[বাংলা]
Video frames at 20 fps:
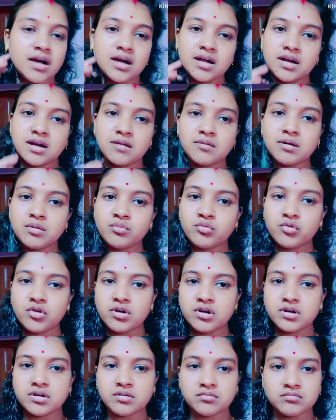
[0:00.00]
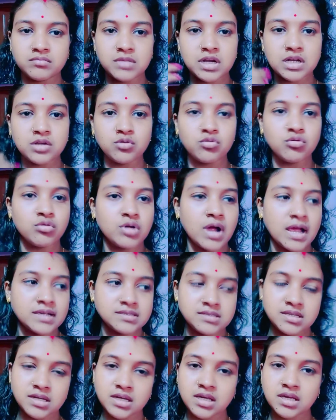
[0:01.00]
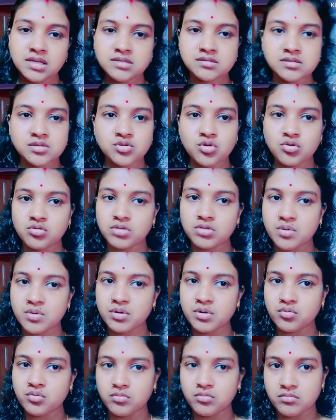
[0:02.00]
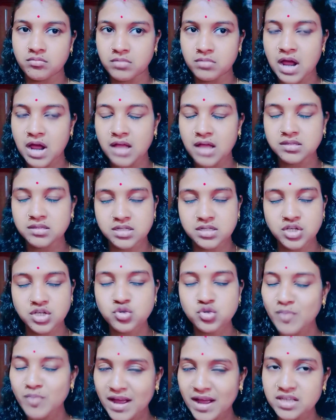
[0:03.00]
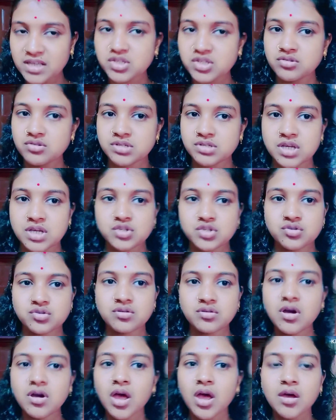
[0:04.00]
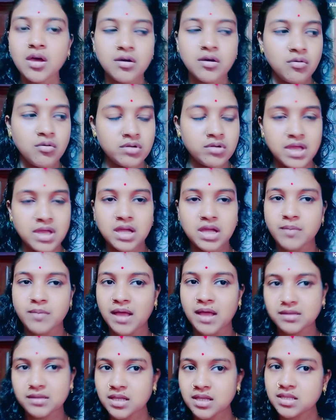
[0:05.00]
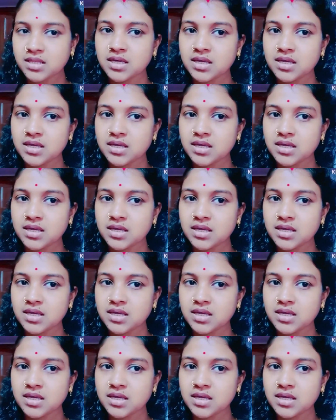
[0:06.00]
আর আমার বর মানে ও কাজ থেকে এসছে তখন আমার কাজ কিছু বাকি ছিল সেই জন্য ওকে আগে ভাত খেতে